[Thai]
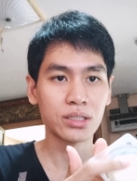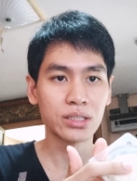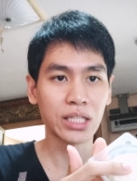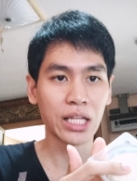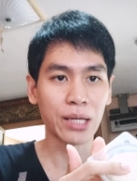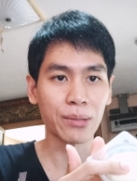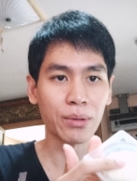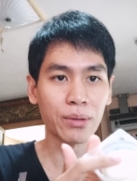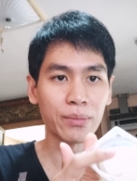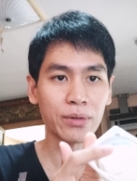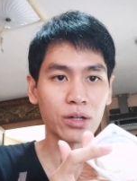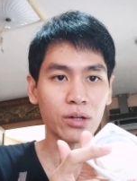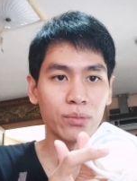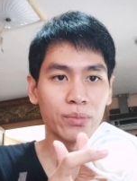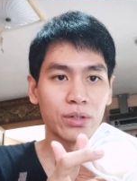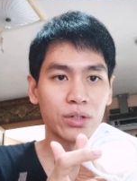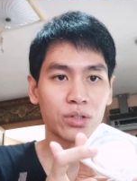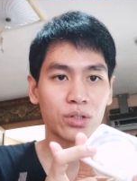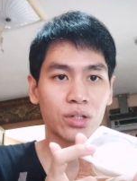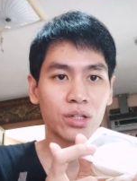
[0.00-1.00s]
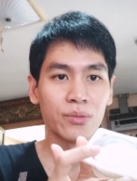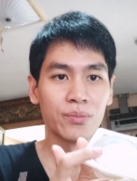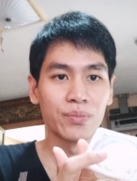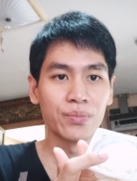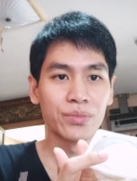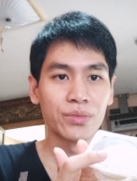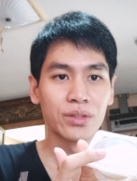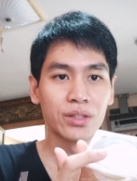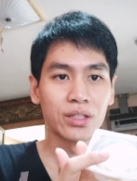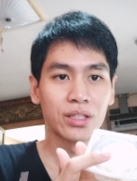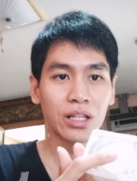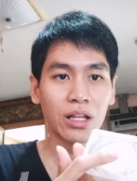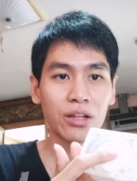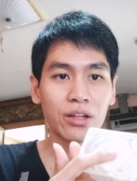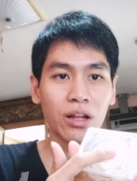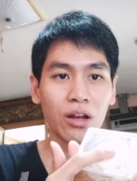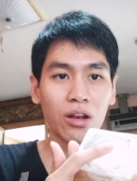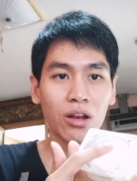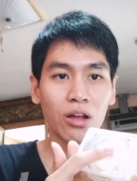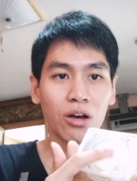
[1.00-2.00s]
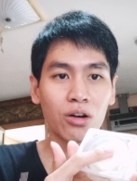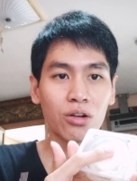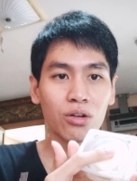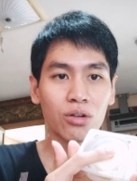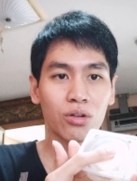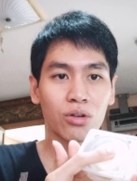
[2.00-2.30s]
แต่ไปมันก็เป็นเดี๋ยวลอง